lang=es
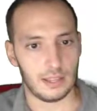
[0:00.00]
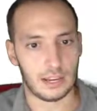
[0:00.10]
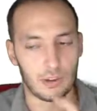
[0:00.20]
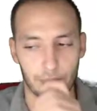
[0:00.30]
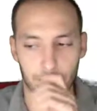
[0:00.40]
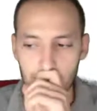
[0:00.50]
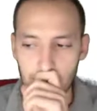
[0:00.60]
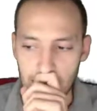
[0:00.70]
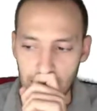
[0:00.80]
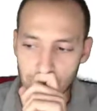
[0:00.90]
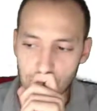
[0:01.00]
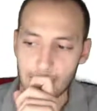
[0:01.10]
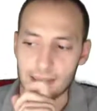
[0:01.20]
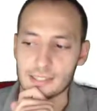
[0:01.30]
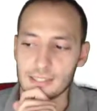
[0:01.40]
Claro, la cosa
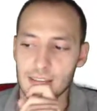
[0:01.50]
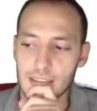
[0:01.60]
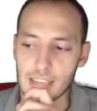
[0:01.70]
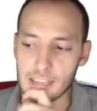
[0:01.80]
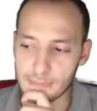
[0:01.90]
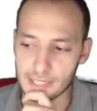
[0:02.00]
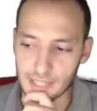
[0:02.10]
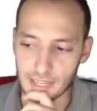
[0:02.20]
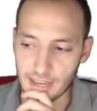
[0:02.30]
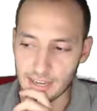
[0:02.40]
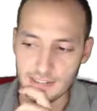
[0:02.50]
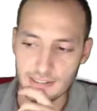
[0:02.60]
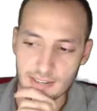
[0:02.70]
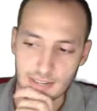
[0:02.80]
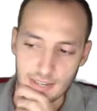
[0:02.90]
es, ¿qué pasaría
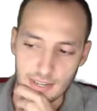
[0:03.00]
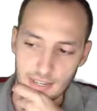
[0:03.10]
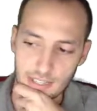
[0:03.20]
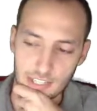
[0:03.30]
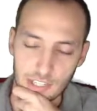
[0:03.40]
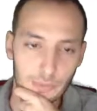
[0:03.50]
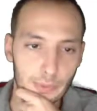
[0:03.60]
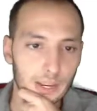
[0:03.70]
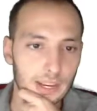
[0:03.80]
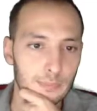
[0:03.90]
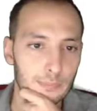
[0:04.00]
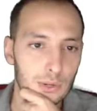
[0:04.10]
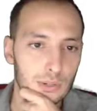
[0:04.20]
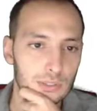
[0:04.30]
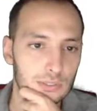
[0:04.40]
si yo, por
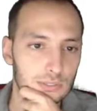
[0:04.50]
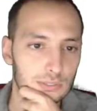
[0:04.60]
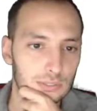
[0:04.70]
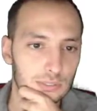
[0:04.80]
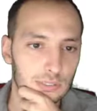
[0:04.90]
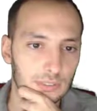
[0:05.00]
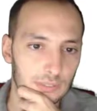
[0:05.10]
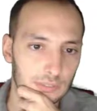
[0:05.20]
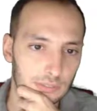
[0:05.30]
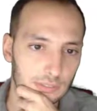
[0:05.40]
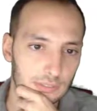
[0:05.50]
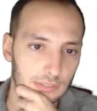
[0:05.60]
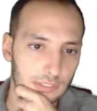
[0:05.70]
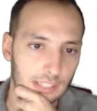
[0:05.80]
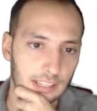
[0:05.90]
ejemplo,
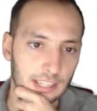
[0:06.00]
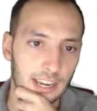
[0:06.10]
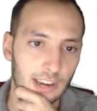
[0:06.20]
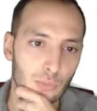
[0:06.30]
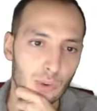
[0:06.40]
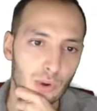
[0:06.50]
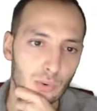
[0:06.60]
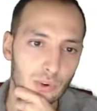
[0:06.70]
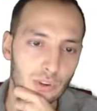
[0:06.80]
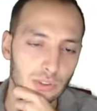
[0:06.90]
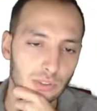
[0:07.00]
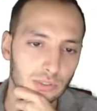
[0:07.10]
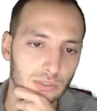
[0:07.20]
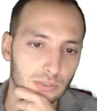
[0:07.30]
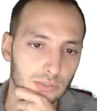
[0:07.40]
tendría número 1
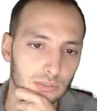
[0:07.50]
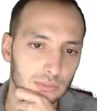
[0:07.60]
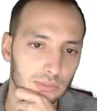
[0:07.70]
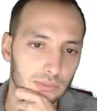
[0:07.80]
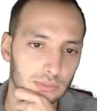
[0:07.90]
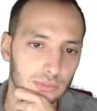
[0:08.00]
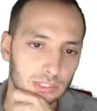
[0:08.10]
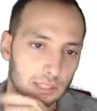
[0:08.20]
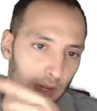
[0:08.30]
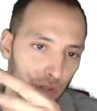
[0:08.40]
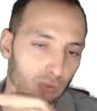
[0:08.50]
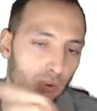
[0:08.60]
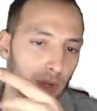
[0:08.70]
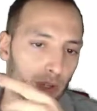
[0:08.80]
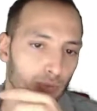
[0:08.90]
o sea, menos
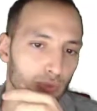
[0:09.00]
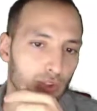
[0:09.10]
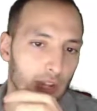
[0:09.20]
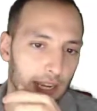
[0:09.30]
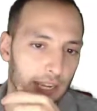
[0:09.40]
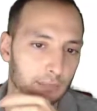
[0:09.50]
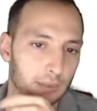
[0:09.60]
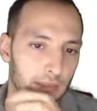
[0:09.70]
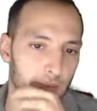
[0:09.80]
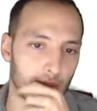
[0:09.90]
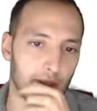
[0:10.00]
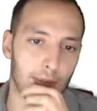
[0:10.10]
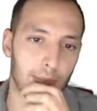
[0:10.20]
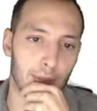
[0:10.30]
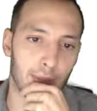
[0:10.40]
uno, menos uno, aquí el,
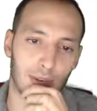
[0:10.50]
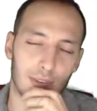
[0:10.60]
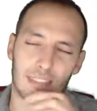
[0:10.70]
el primero.